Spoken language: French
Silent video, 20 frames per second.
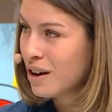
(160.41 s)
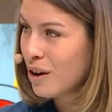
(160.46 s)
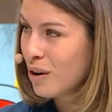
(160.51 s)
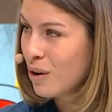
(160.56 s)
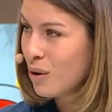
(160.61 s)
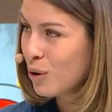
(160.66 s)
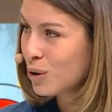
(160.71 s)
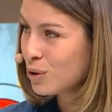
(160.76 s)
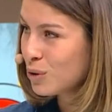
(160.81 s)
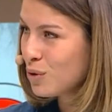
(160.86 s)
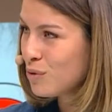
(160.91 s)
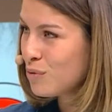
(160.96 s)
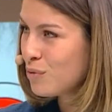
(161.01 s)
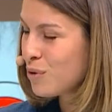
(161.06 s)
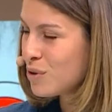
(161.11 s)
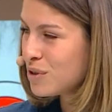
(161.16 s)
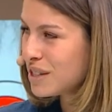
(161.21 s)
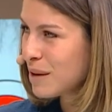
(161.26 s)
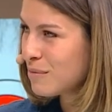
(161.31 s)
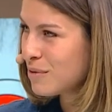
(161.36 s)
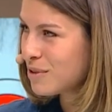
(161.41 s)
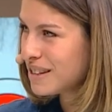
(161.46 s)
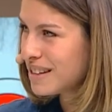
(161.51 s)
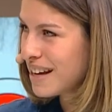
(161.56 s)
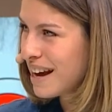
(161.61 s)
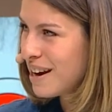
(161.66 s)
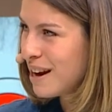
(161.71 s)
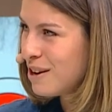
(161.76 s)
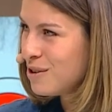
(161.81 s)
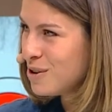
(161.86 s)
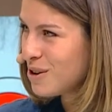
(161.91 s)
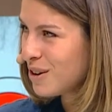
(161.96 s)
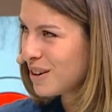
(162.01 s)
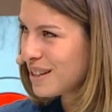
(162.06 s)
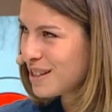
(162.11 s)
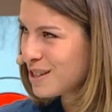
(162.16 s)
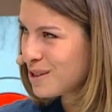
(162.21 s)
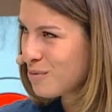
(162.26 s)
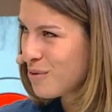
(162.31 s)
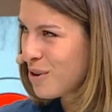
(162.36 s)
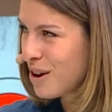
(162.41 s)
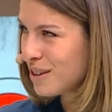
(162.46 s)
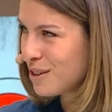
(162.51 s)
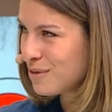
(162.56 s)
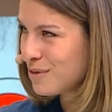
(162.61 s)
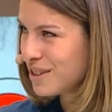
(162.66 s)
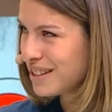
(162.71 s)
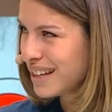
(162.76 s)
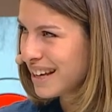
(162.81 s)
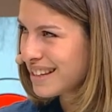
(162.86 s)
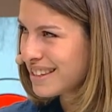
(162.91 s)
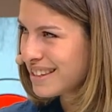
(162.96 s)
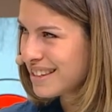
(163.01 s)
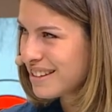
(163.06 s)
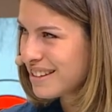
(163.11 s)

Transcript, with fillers: On ben retrouve constamment ça, la lueur d'espoir dans vos textes.